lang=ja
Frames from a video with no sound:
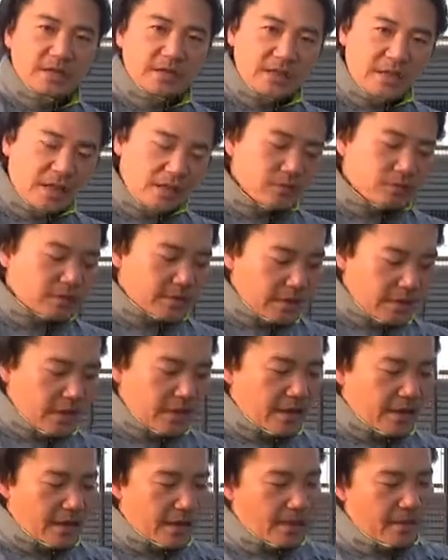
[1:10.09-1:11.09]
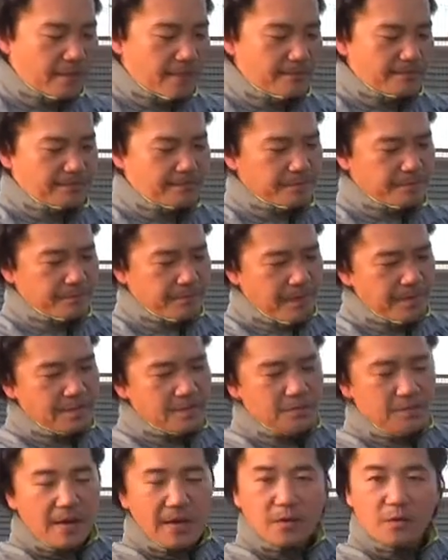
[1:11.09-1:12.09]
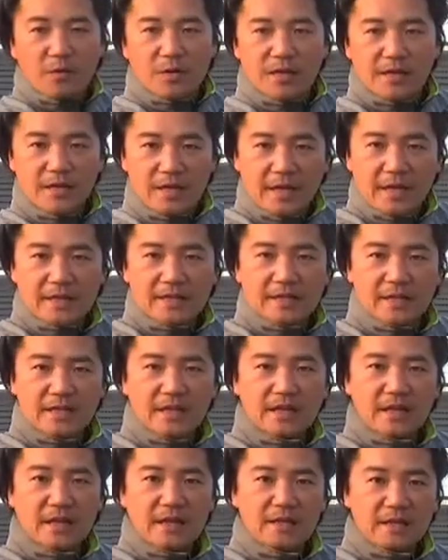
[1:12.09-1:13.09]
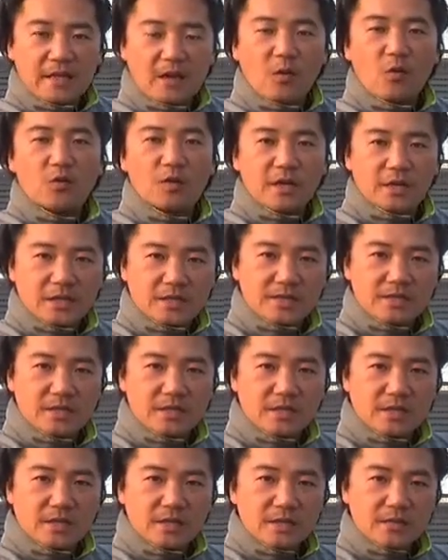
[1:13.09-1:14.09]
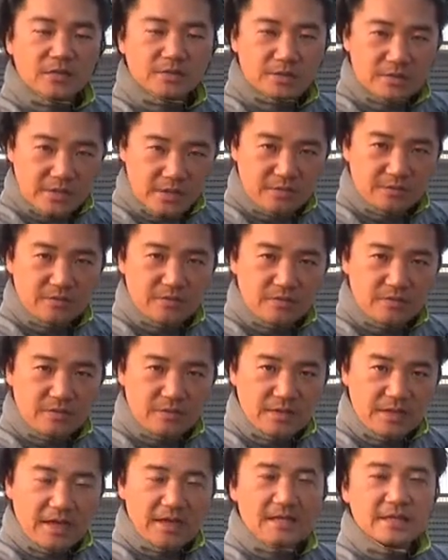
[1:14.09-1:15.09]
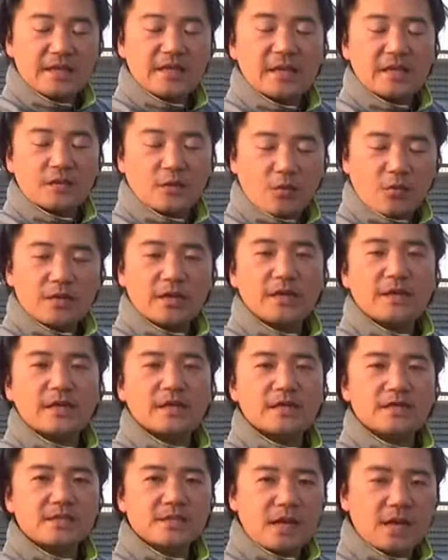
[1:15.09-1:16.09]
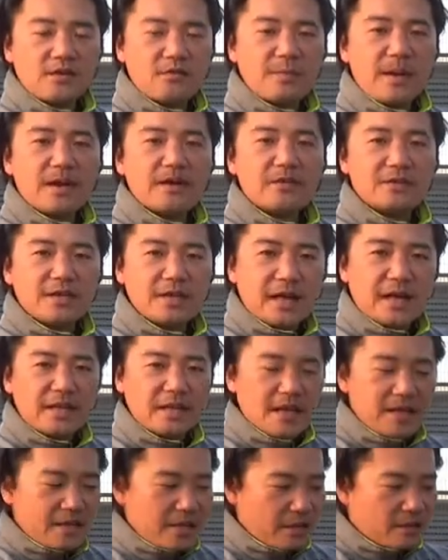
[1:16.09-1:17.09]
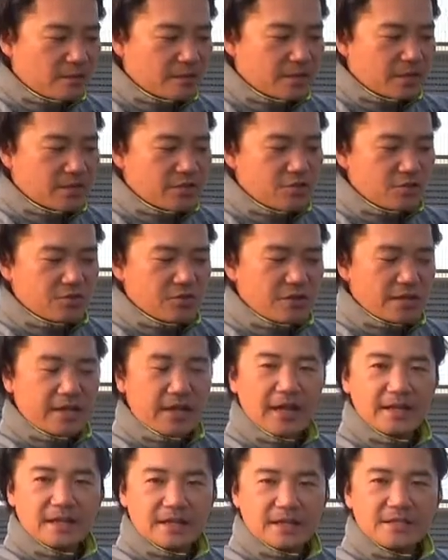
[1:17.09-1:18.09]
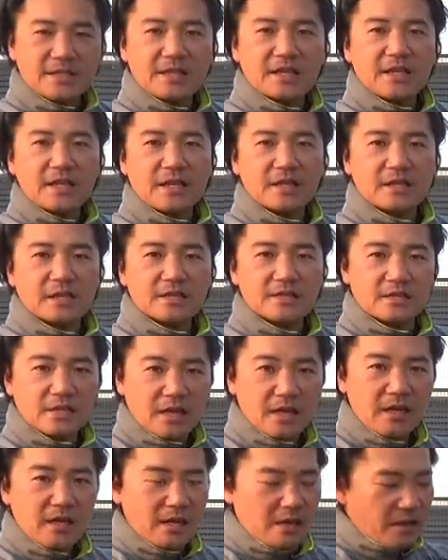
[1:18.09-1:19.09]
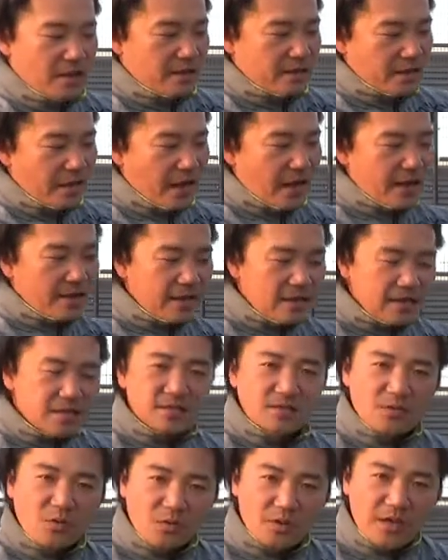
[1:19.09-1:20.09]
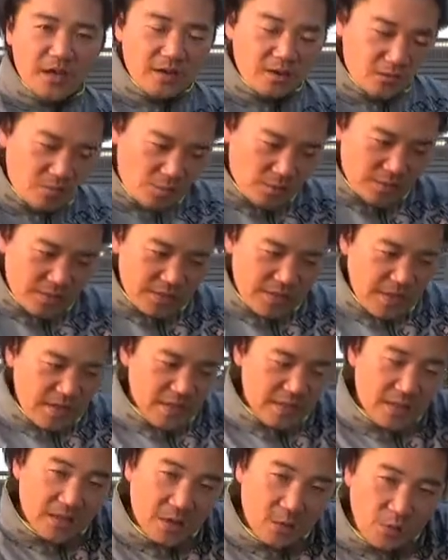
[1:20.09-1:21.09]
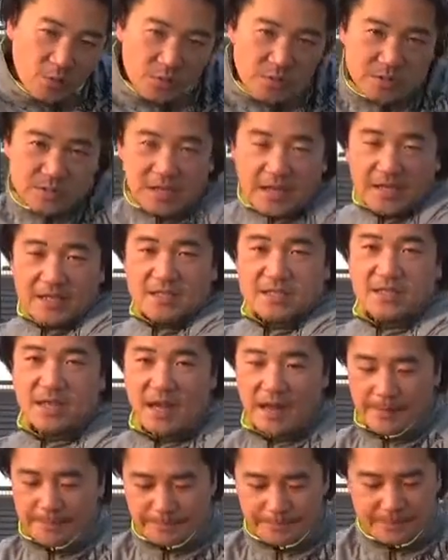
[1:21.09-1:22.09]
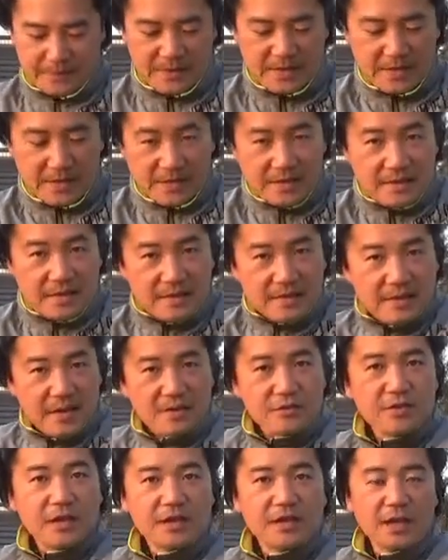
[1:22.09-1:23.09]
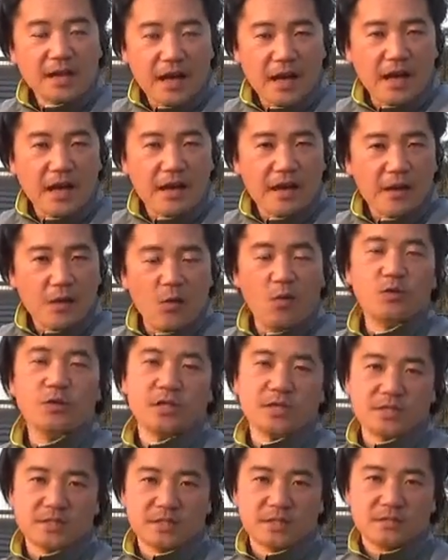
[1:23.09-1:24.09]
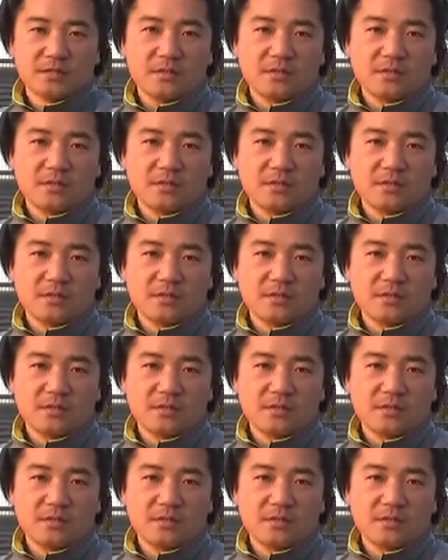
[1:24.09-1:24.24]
なので、まずはこれでやっていただいて OK です。くっつけるでやっていただいて OK なんですが、うまくいかないなと思ったらちょっとだけ離していただいてですね、で離すと結構左手で押す感じが出る方が多いです。